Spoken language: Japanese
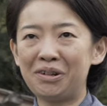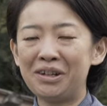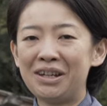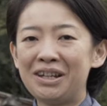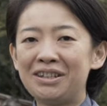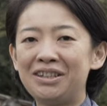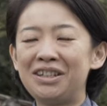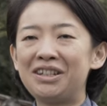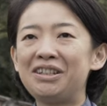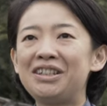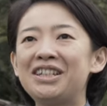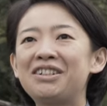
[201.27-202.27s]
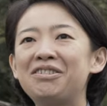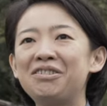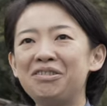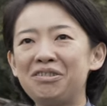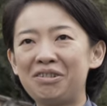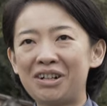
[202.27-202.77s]
時空の
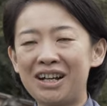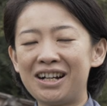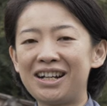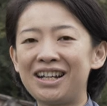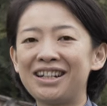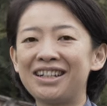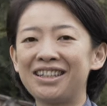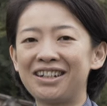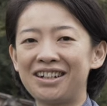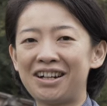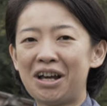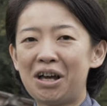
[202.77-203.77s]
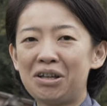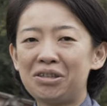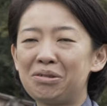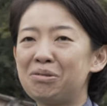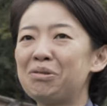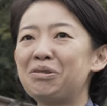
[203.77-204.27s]
考え方がすご
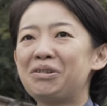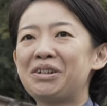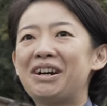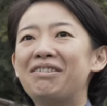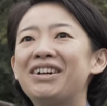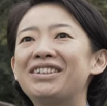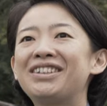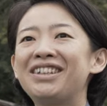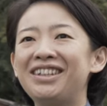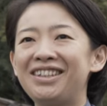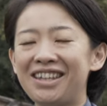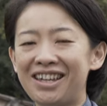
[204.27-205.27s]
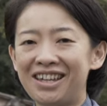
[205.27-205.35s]
く変わっていて、